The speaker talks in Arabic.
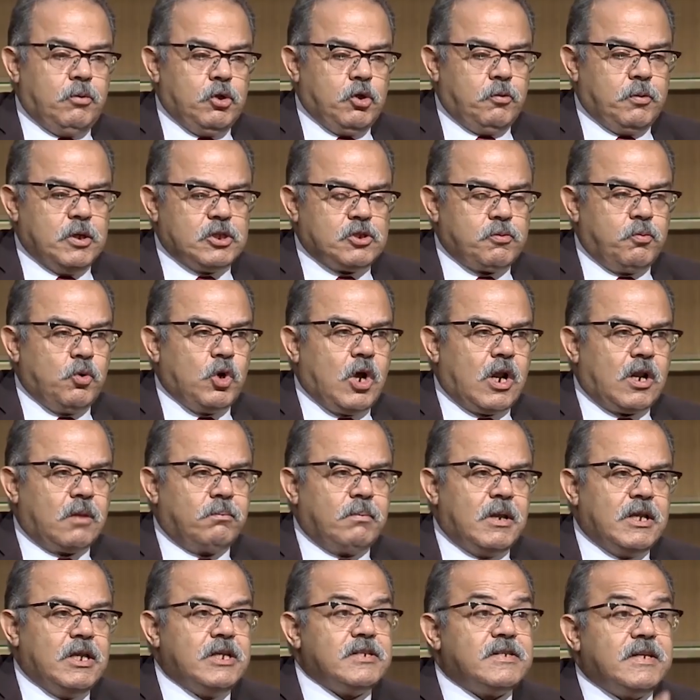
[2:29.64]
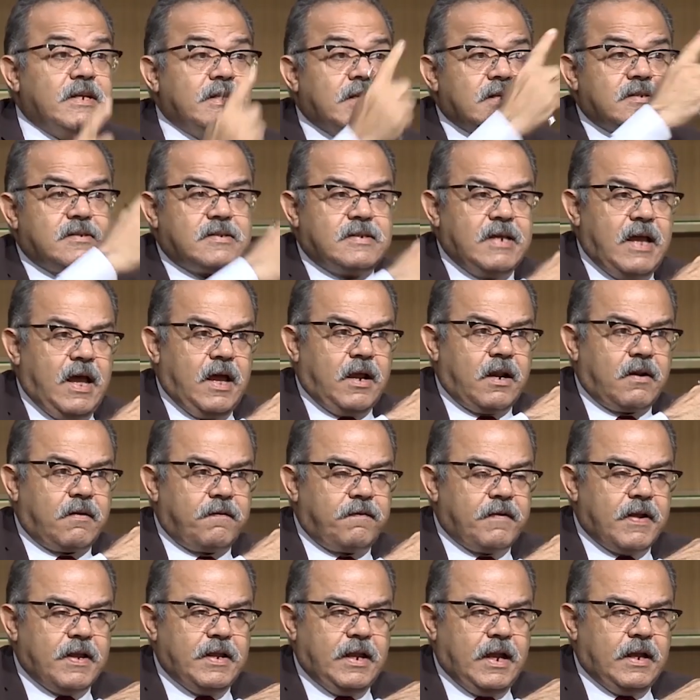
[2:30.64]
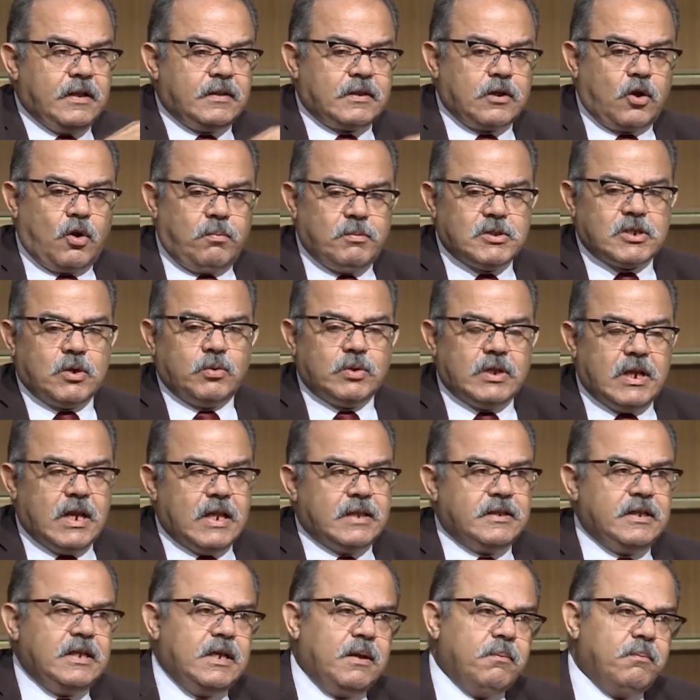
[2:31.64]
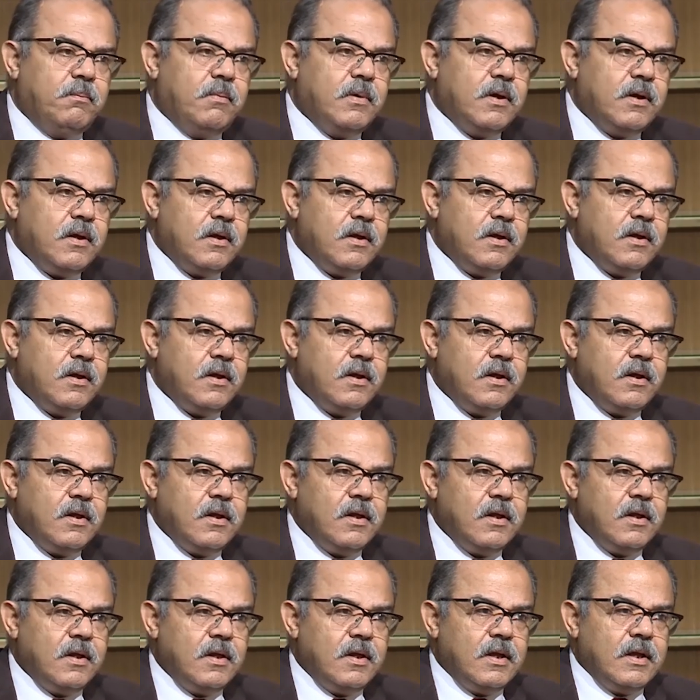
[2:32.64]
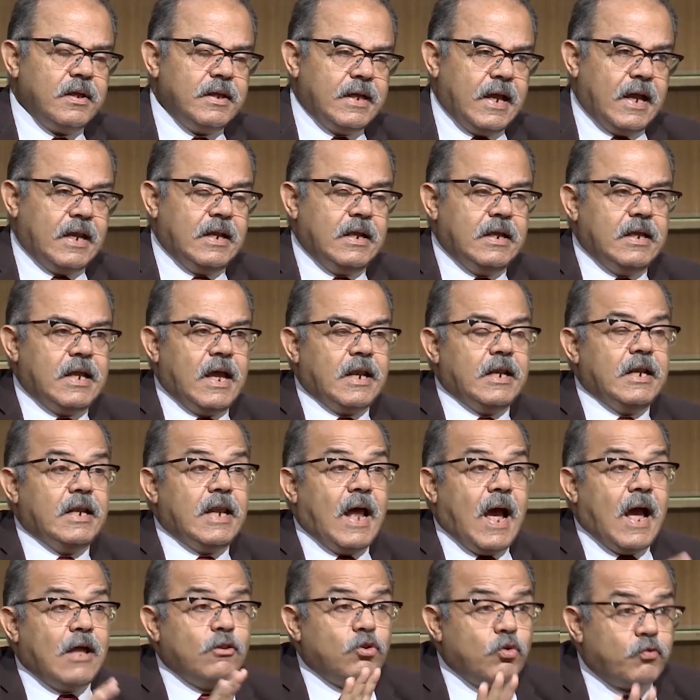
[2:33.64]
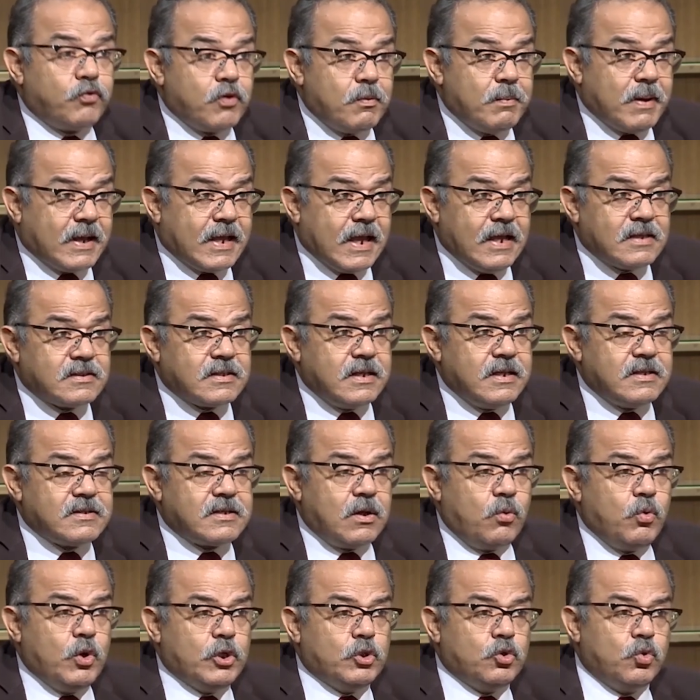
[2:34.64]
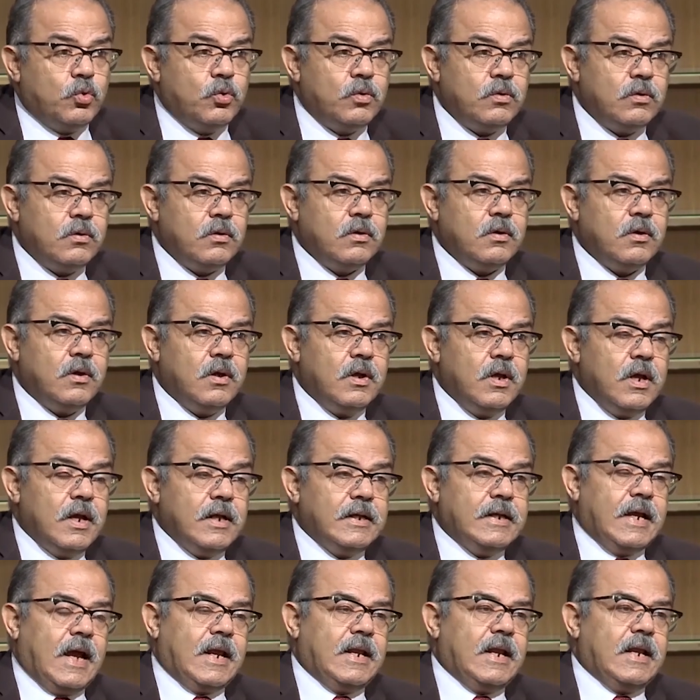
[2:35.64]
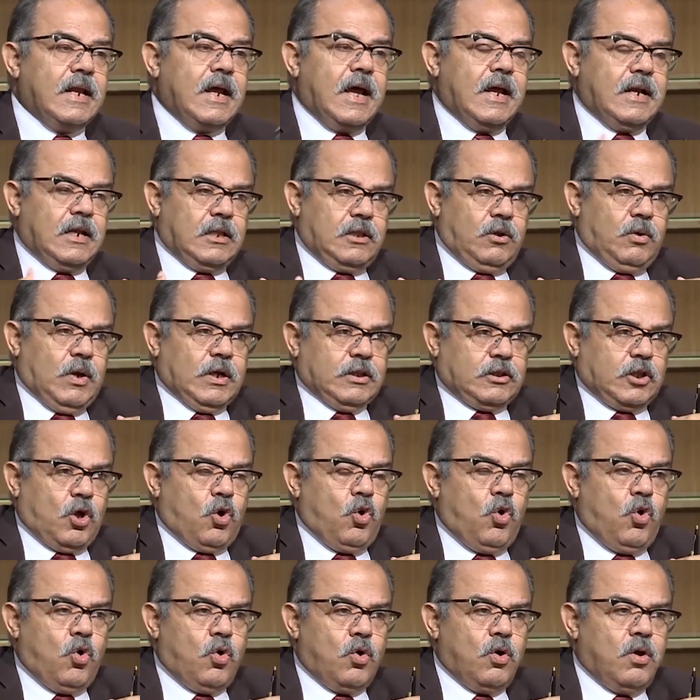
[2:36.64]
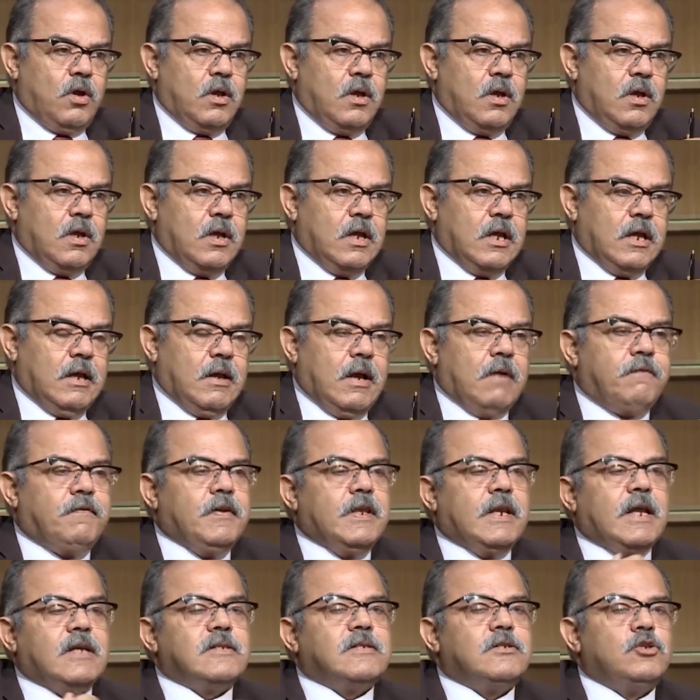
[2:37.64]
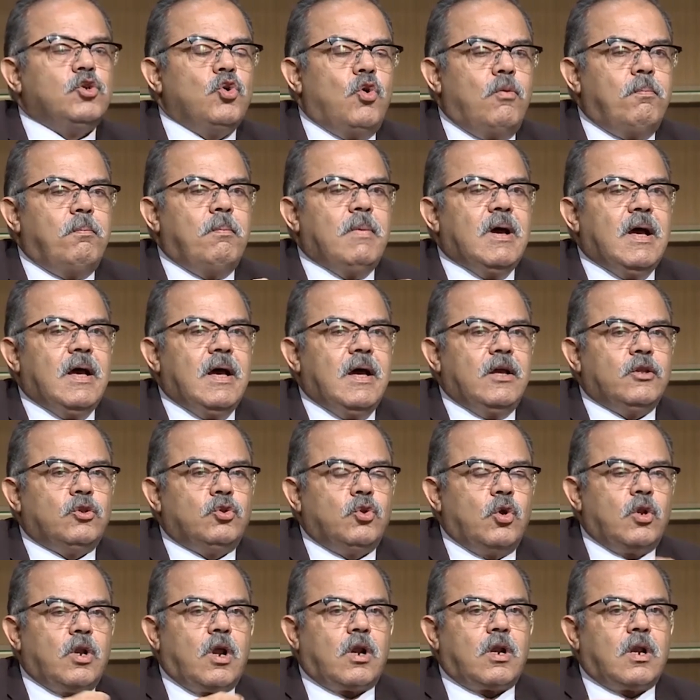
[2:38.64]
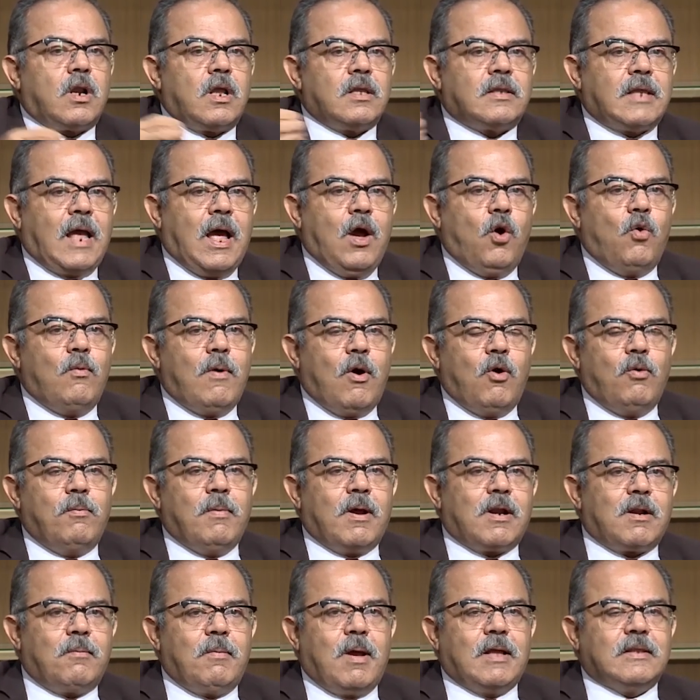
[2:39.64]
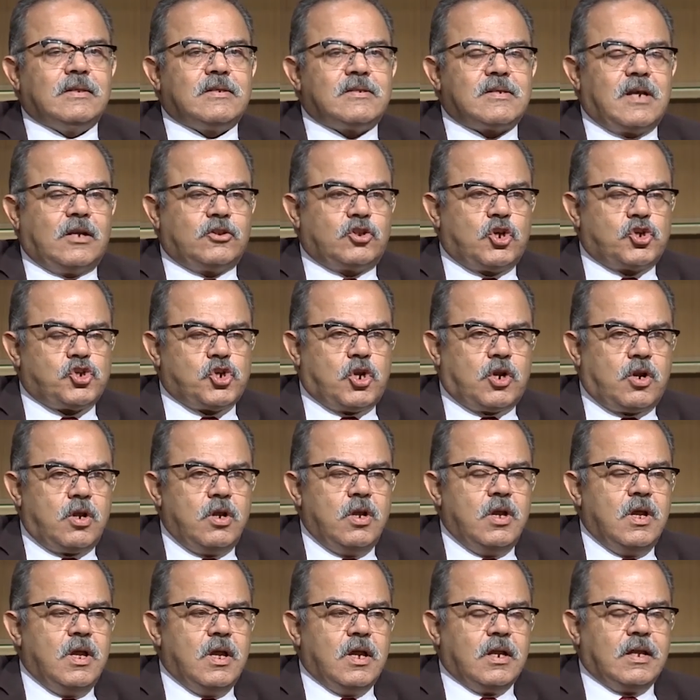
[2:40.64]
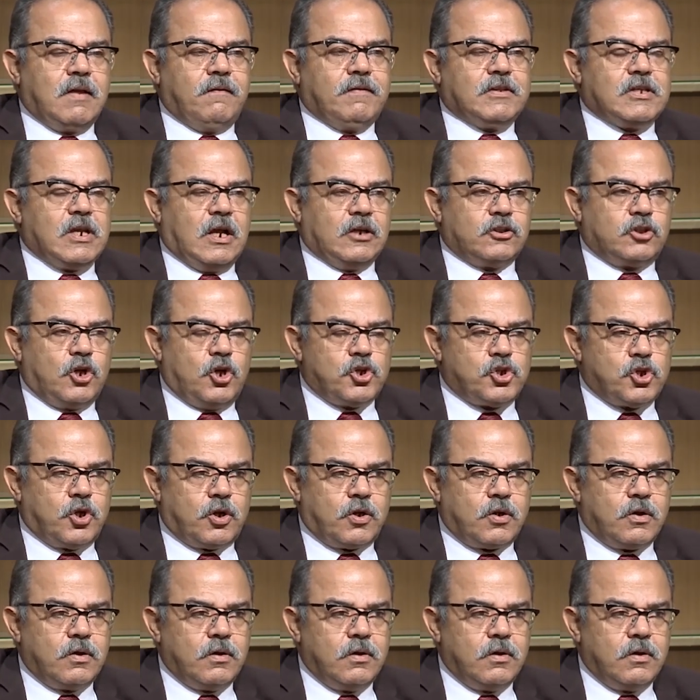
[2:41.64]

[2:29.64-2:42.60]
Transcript: بس مجرد ما يزيد السعر في اي حته يروح مزود القديم يعني يعني اللي عنده في المخازن يزوده م. يعني انا انا دلوقتي اهو أه، في ناس يوم ما الدولار اتعاوم اول مره بعد 19 كان في 19